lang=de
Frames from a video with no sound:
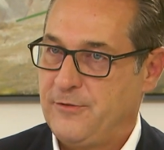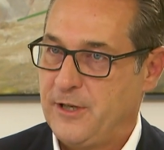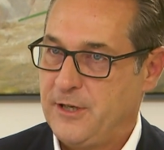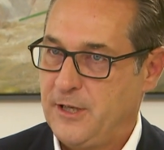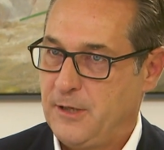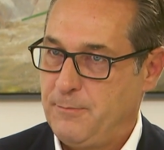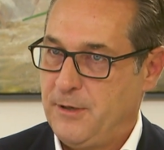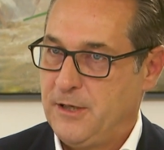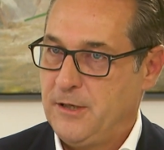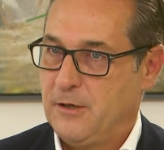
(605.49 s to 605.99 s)
denn
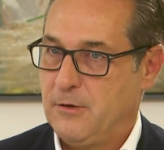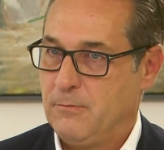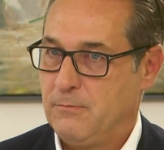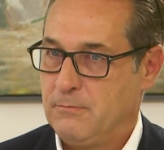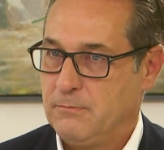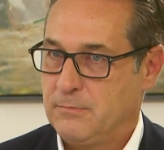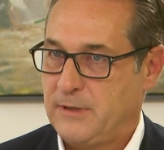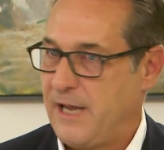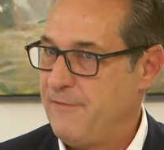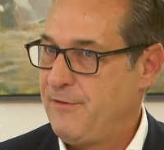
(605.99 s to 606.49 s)
ich bin ja
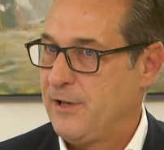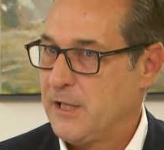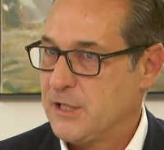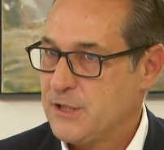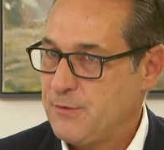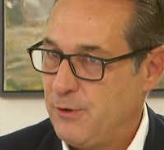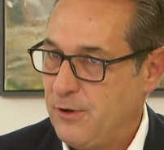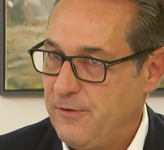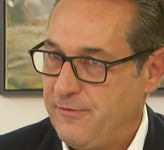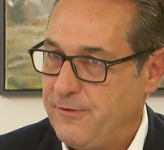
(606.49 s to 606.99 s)
um dreiviertel
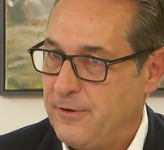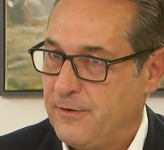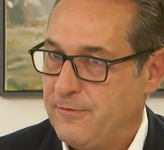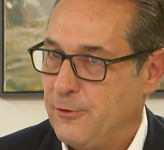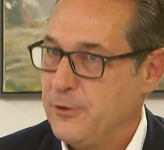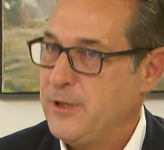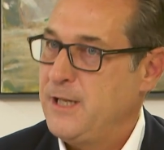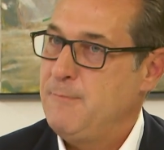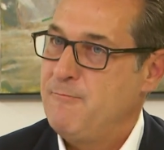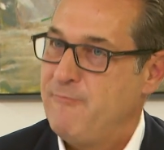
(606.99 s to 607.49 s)
zwölf
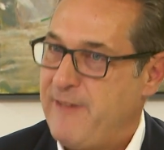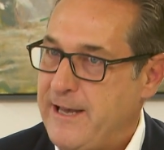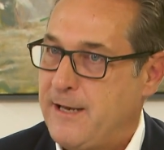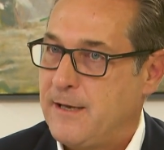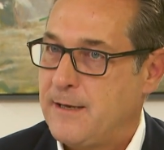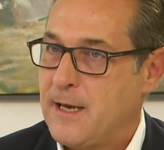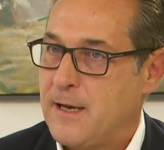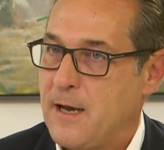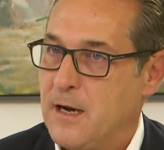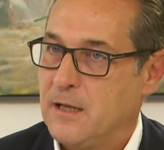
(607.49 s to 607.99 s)
von ihm
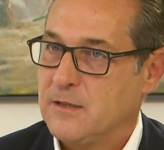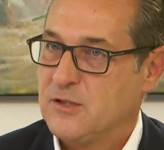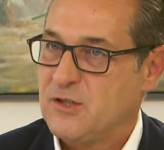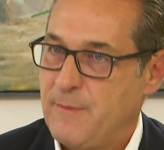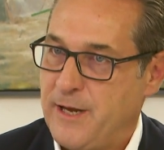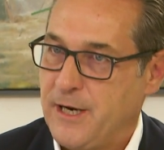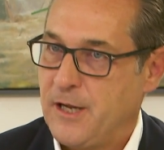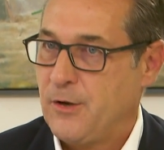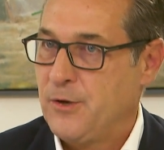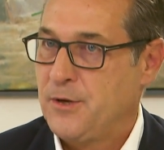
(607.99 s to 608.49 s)
weggegangen zu
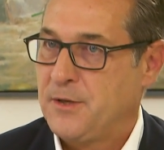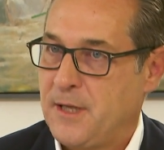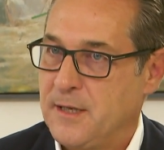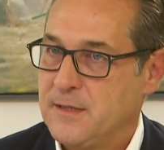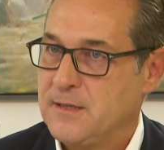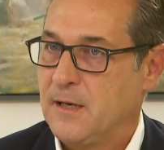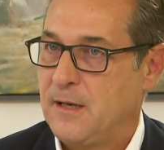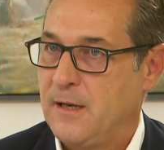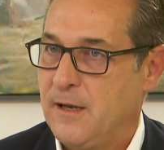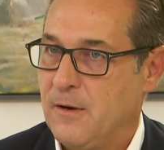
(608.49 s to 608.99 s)
meiner
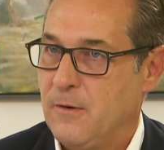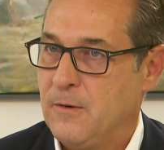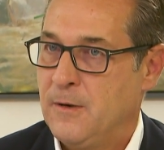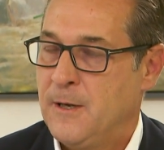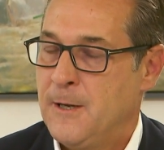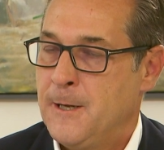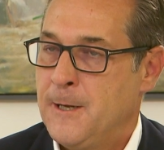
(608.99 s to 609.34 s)
Rücktrittserklärung,